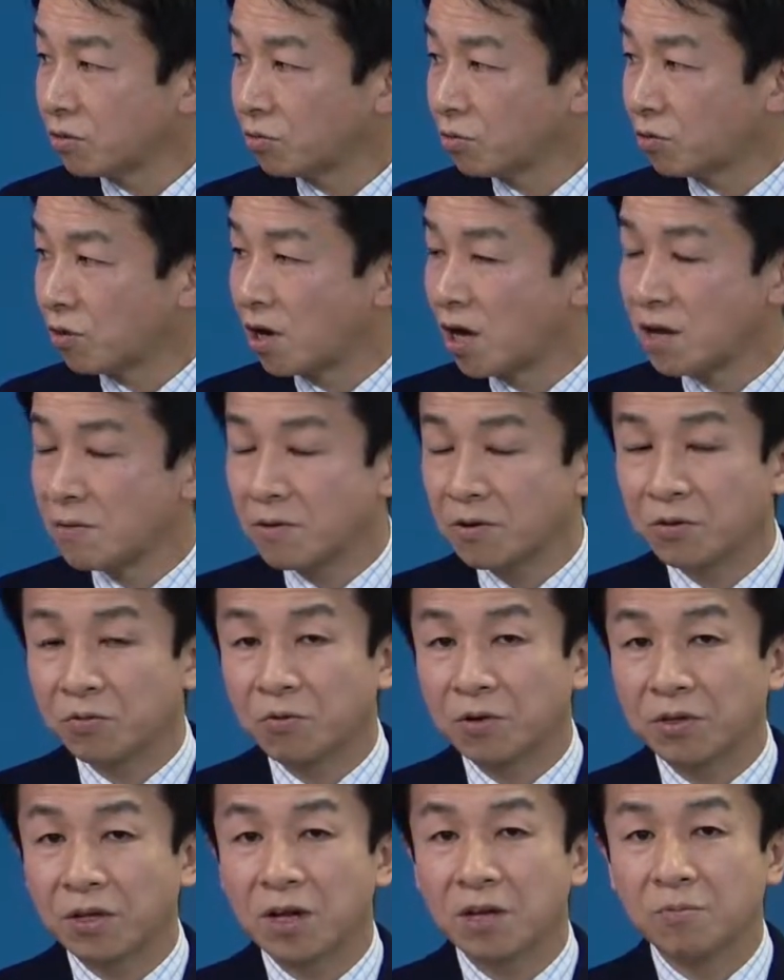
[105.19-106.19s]
うと会話
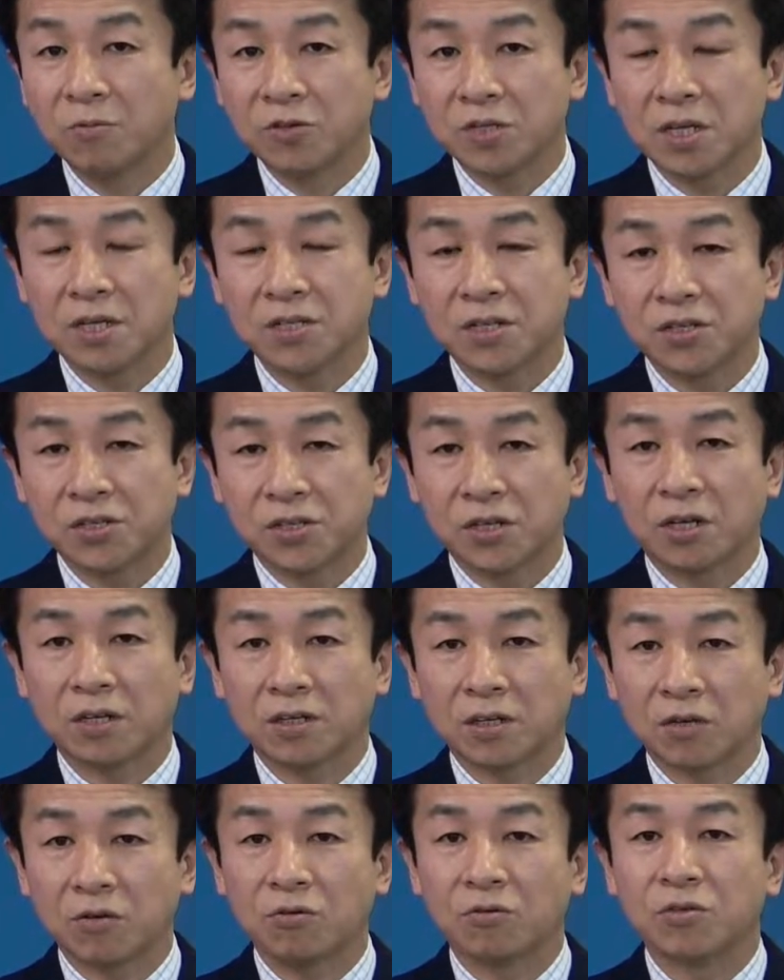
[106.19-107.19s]
の話題も全然
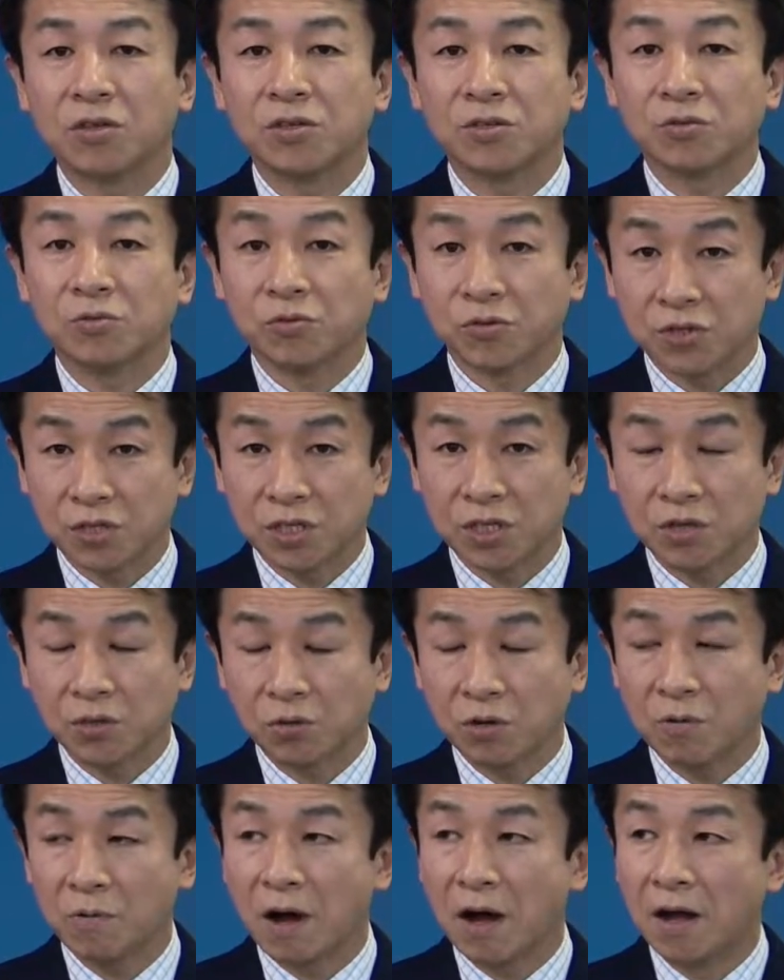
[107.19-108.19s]
違ってくるでしょうし
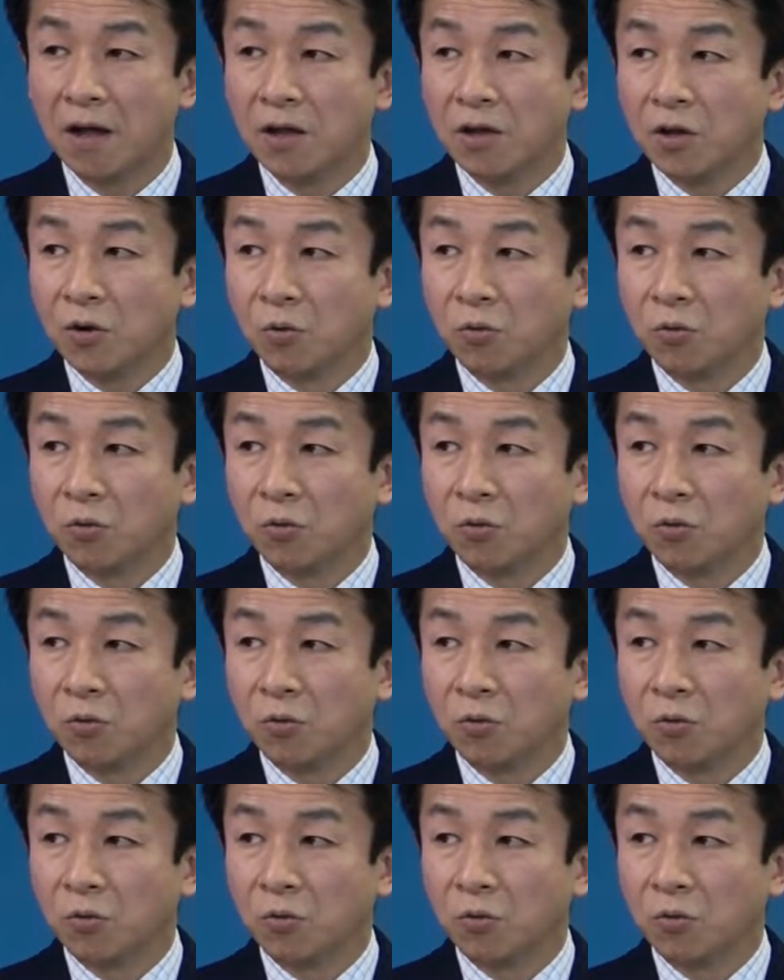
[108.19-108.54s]
それは